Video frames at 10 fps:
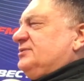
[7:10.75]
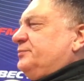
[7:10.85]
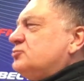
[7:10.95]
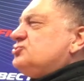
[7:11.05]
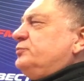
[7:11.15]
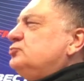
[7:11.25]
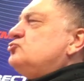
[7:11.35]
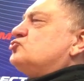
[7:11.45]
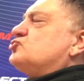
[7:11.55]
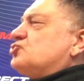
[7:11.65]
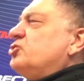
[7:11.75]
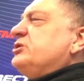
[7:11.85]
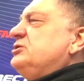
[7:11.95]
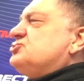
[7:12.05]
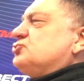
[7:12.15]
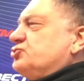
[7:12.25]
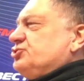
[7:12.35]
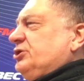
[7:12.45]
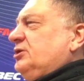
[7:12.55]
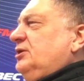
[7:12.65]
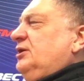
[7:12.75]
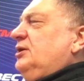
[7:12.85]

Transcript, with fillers: Это просто будут сушеные листочки.